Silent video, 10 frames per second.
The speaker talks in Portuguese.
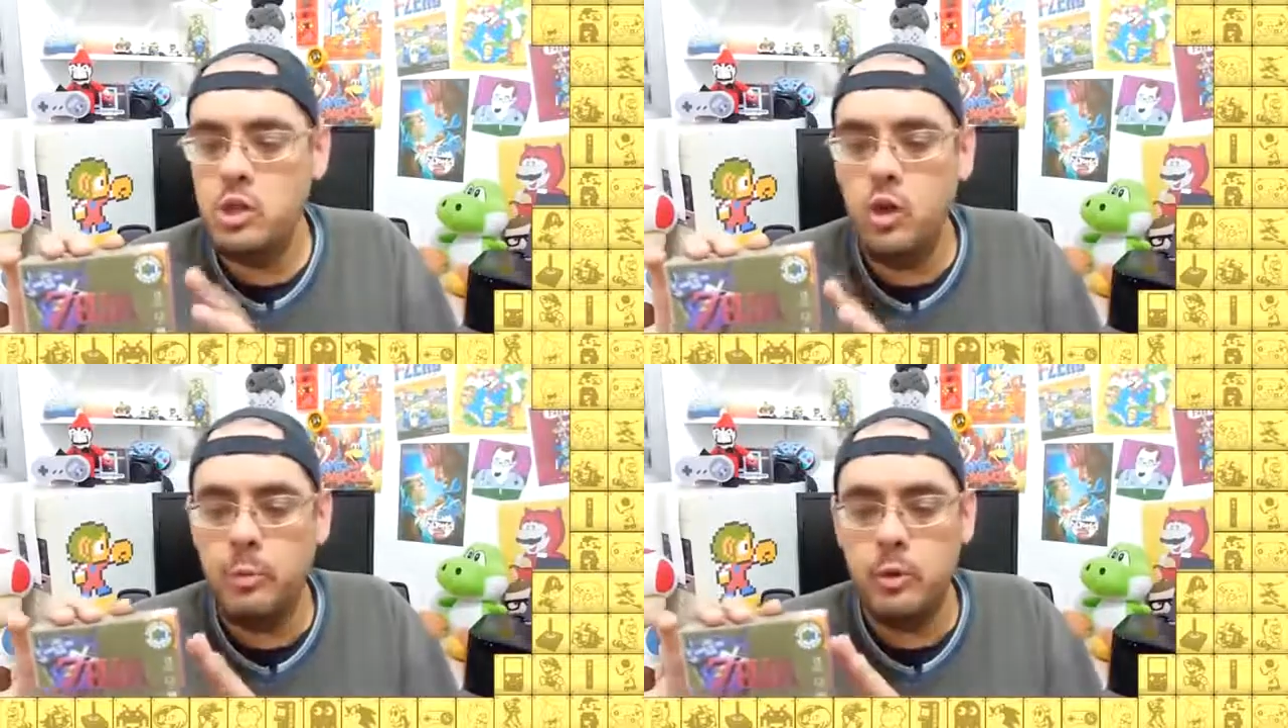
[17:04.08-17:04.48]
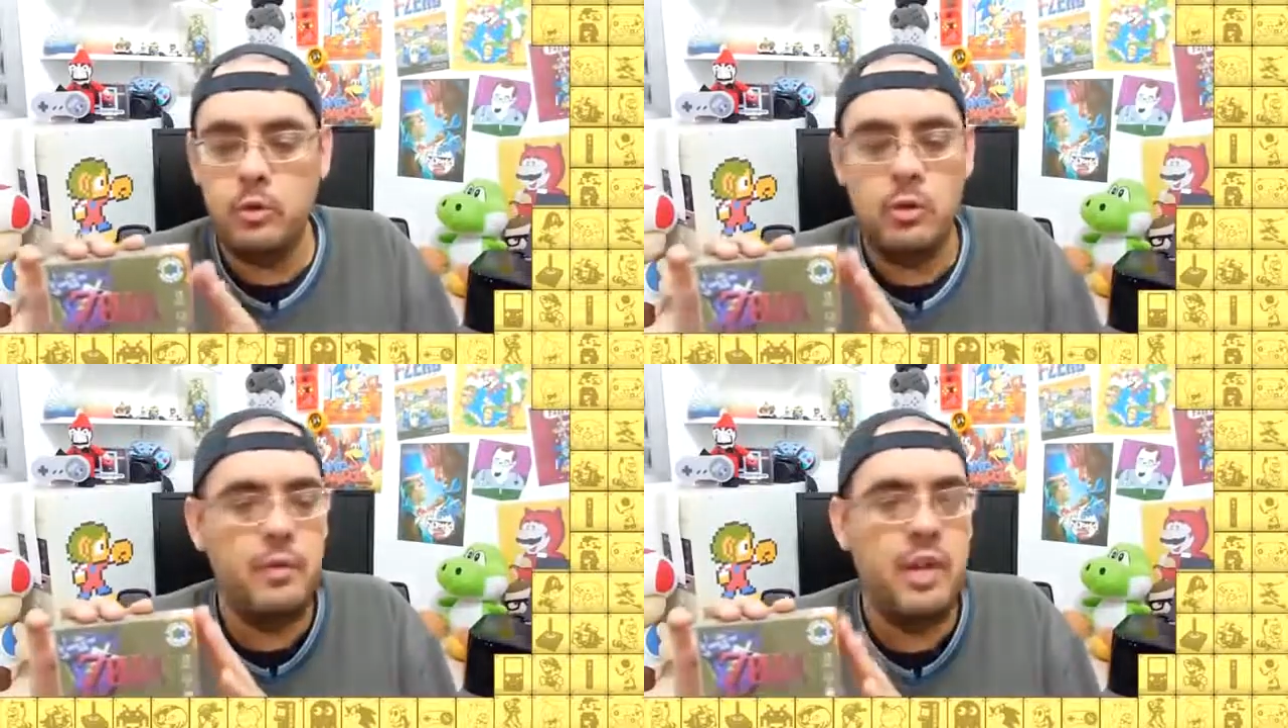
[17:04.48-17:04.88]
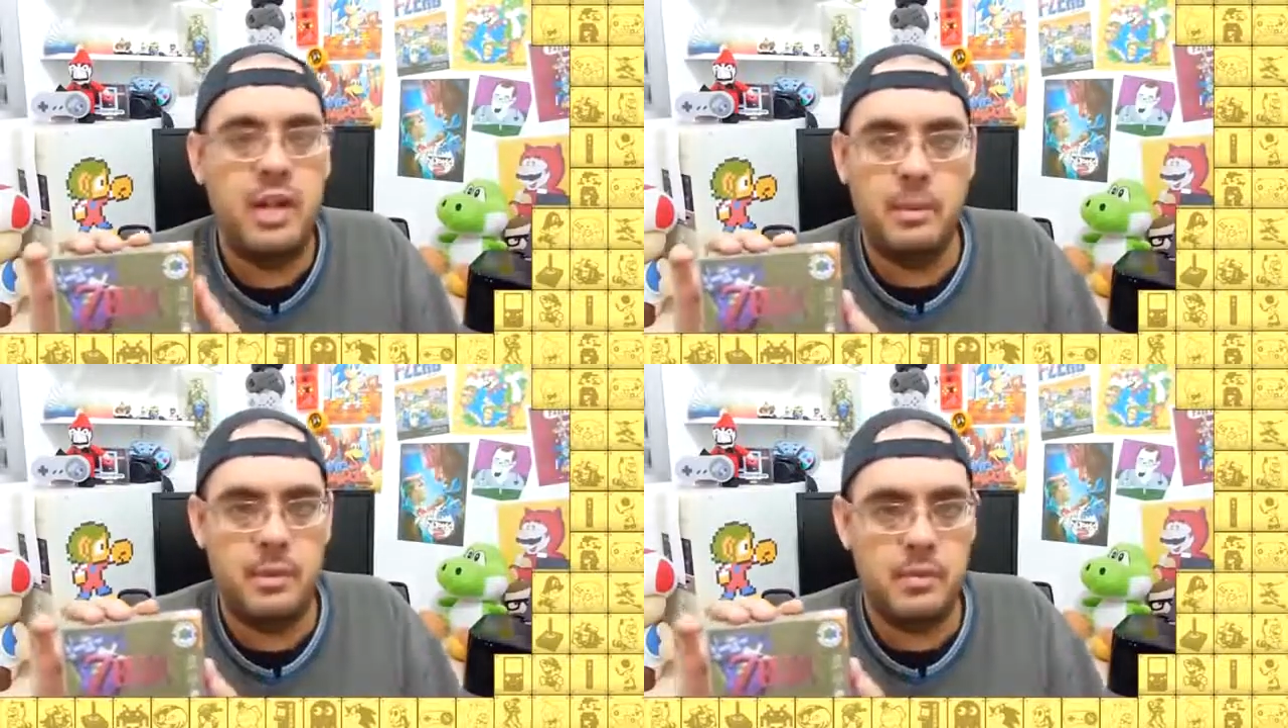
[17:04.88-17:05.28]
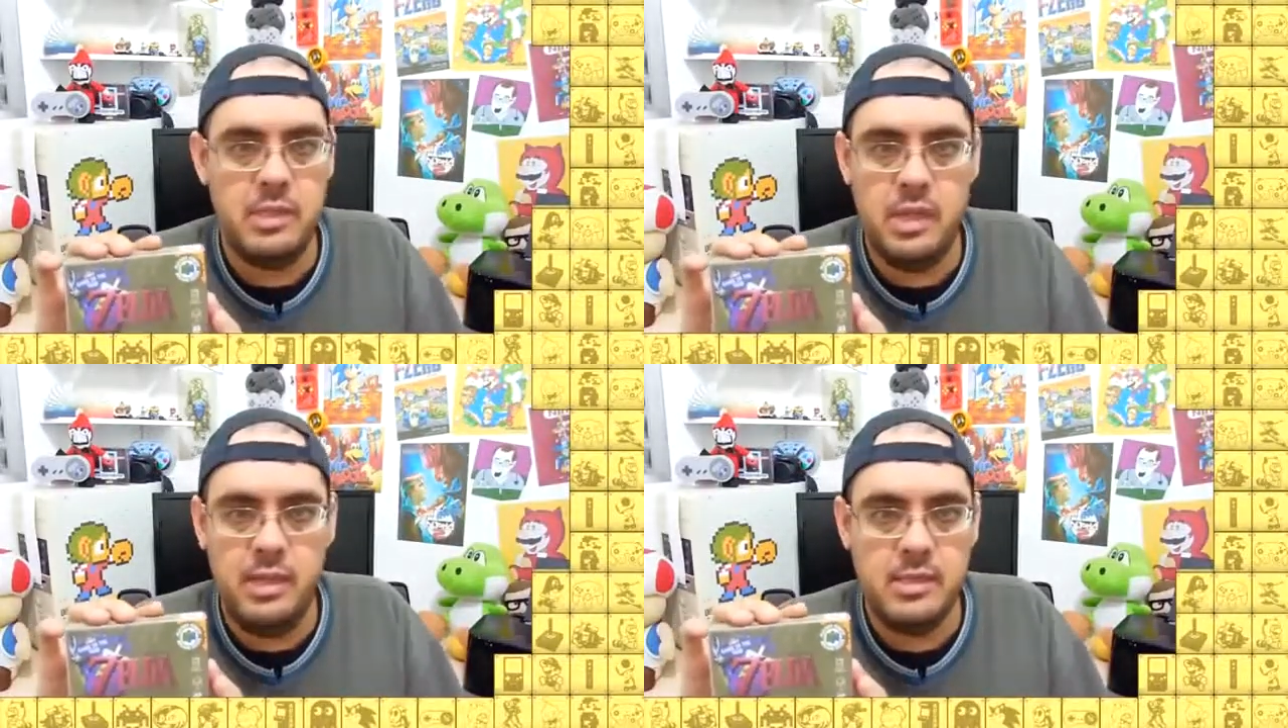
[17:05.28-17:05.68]
chego ao ponto de eu falar aqui pra
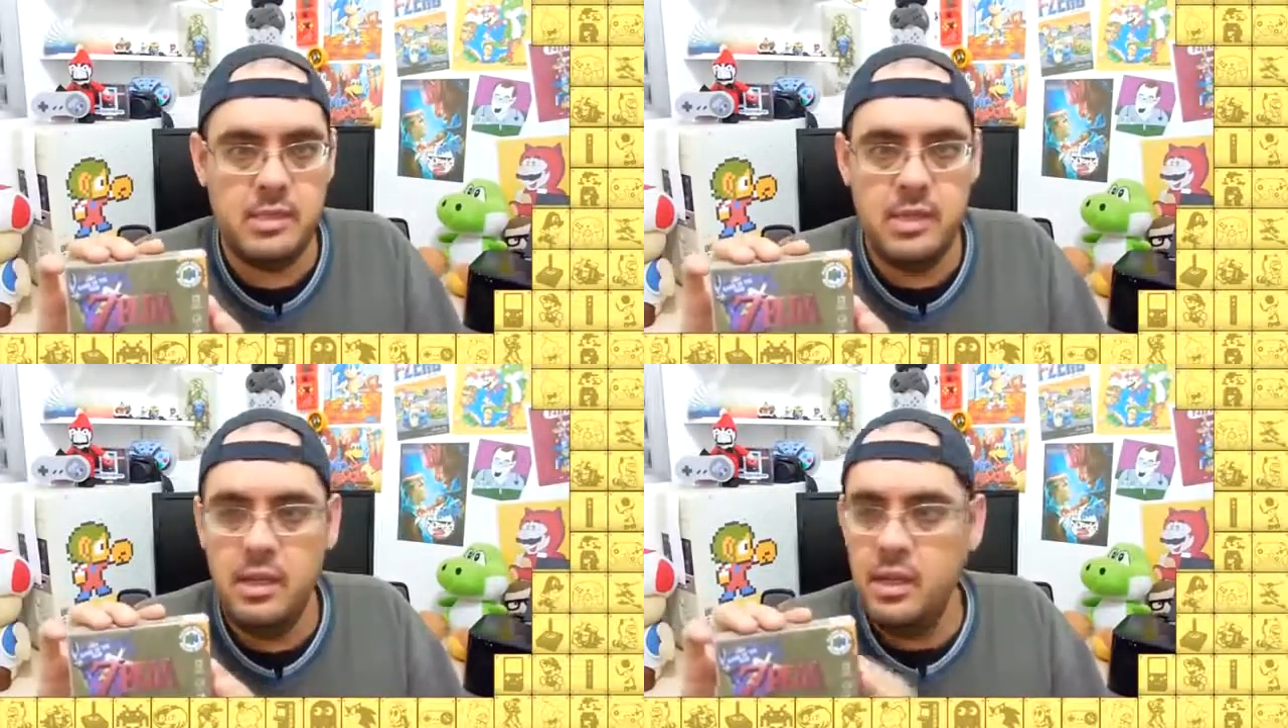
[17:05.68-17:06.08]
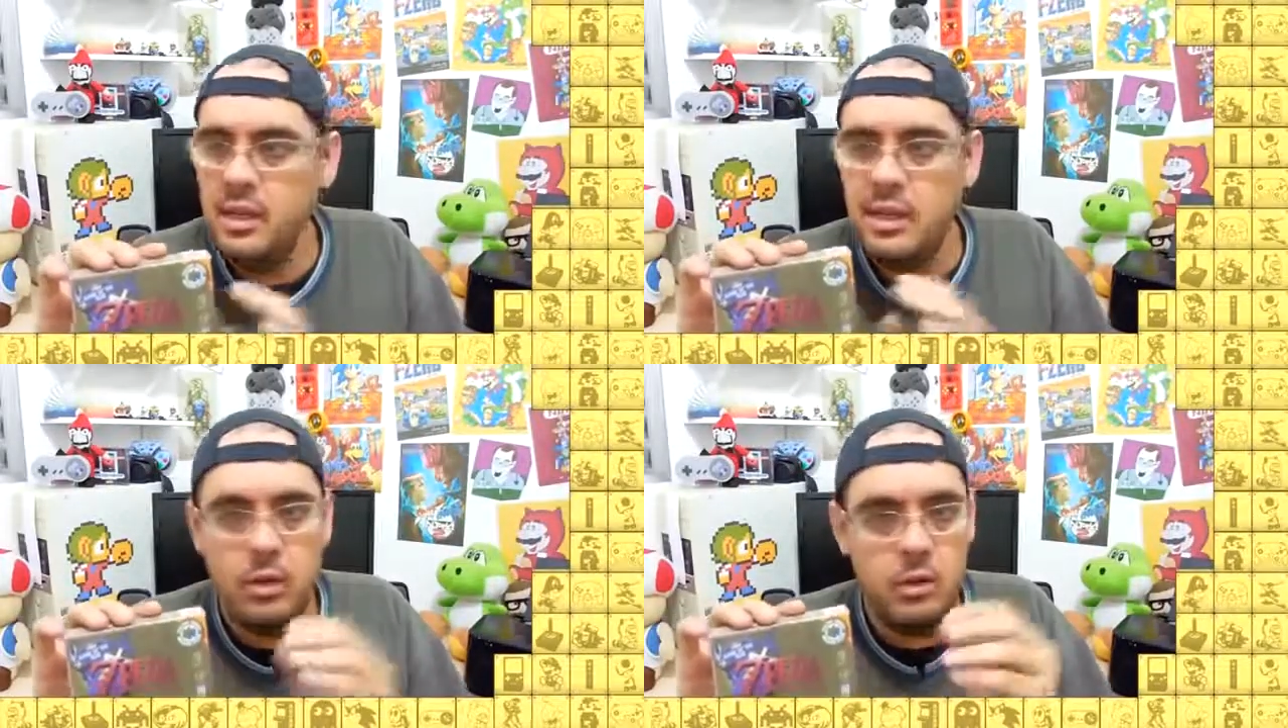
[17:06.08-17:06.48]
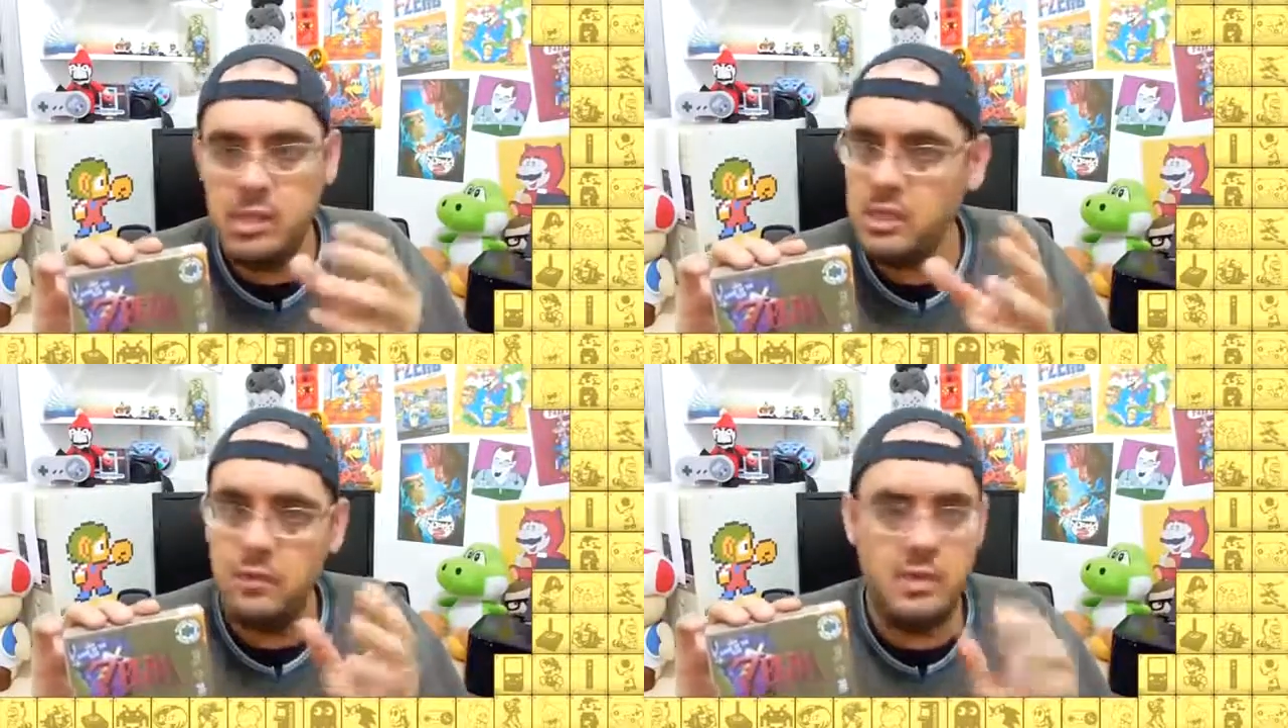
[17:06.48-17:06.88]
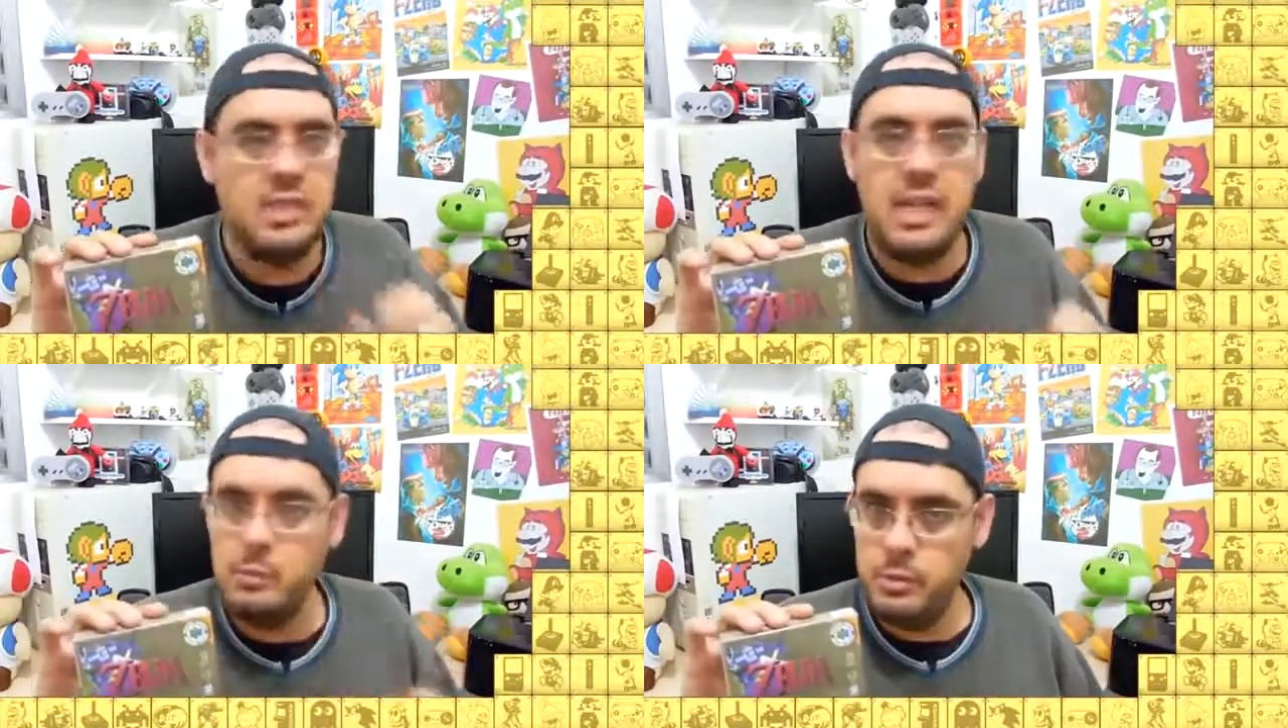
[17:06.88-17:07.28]
vocês que eu não sei se eu fiz
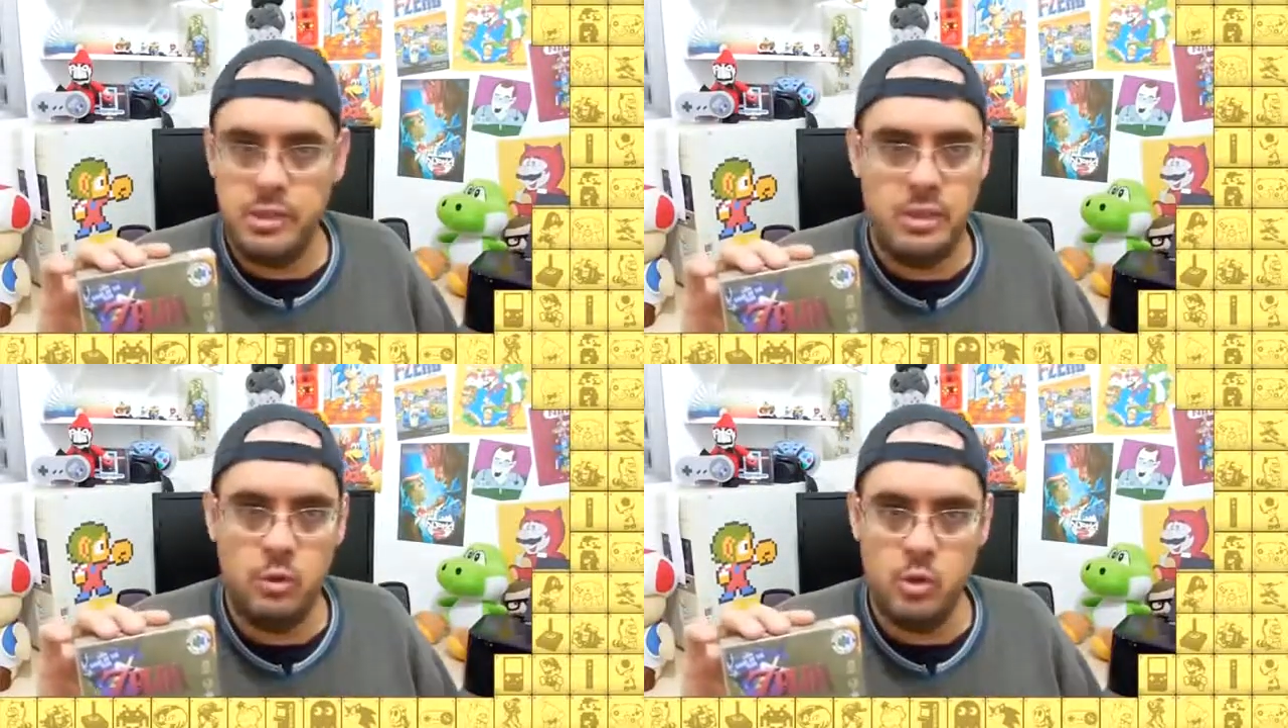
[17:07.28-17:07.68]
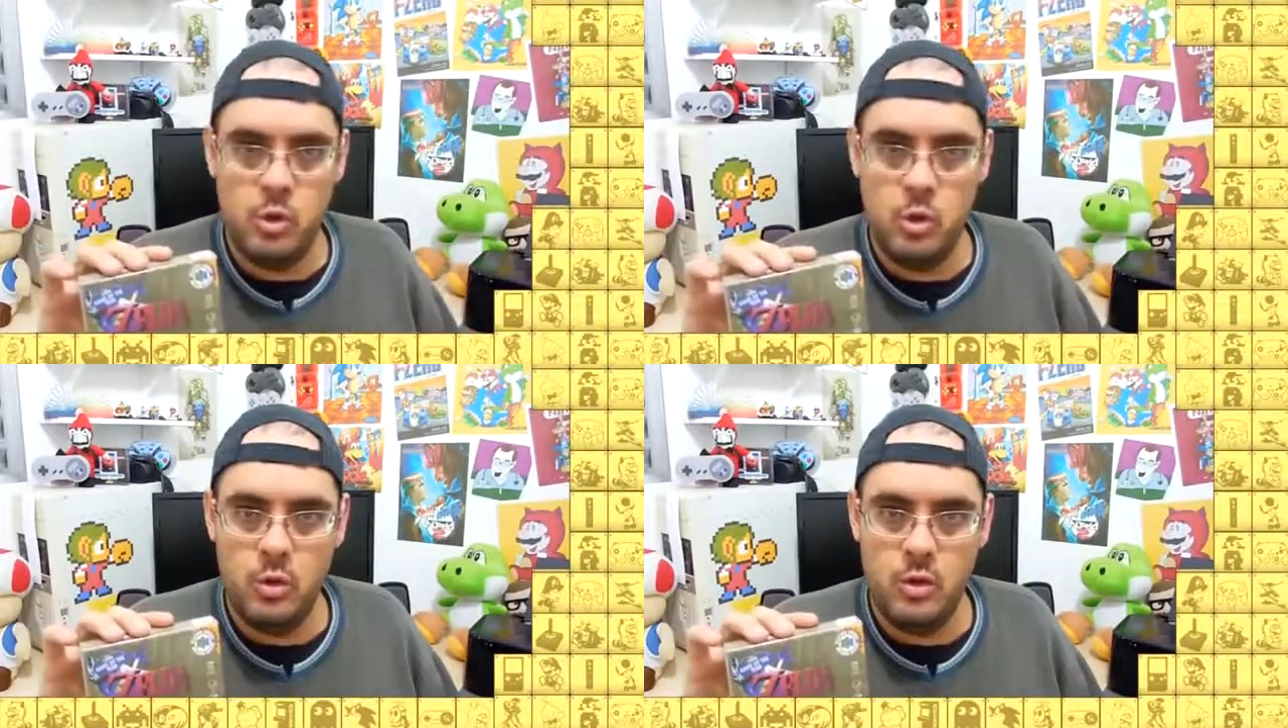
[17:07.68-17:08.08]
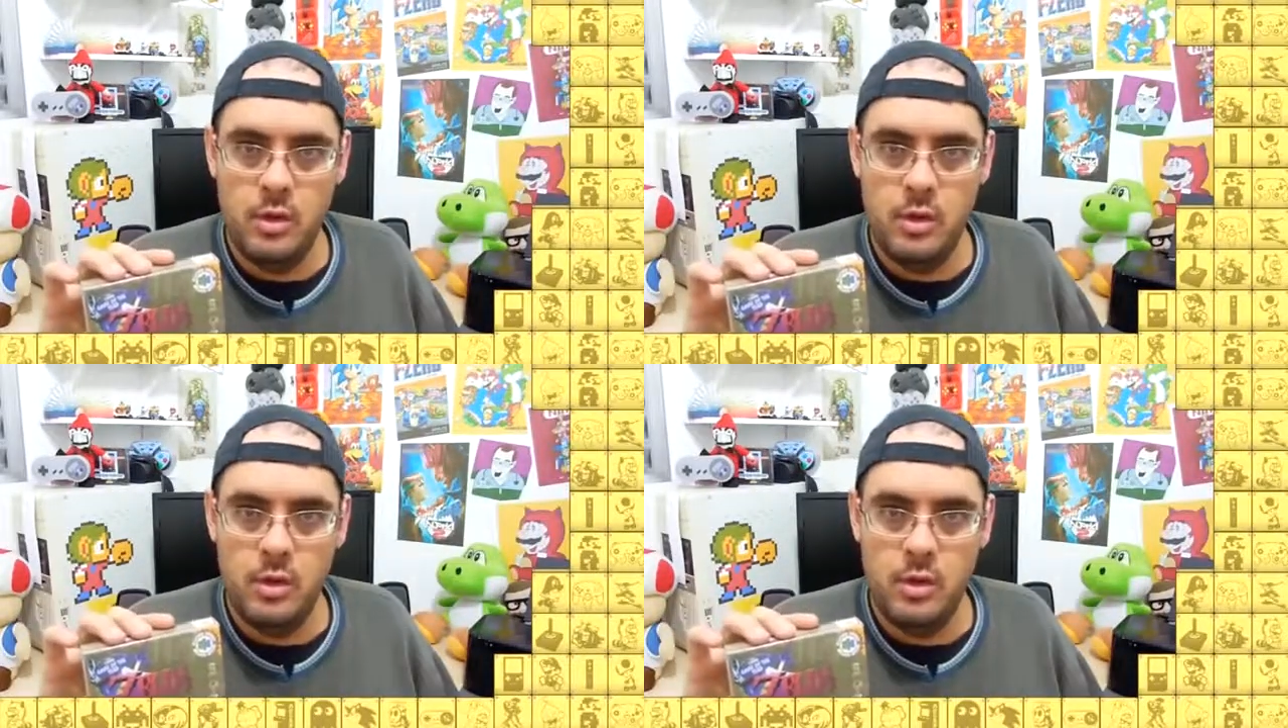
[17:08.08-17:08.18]
10% do jogo.